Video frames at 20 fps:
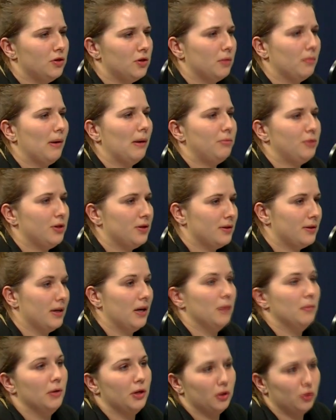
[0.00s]
że babcia jest na
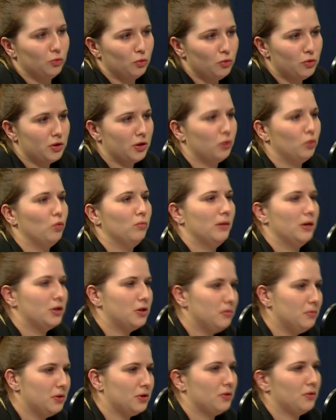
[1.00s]
emeryturze,
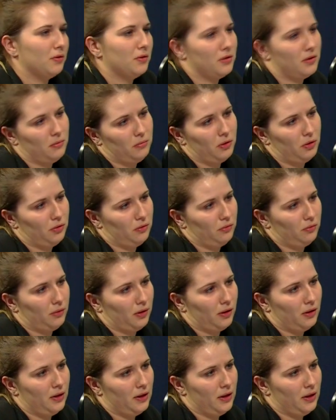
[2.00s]
tłumaczymy, co to jest emerytura. Tak,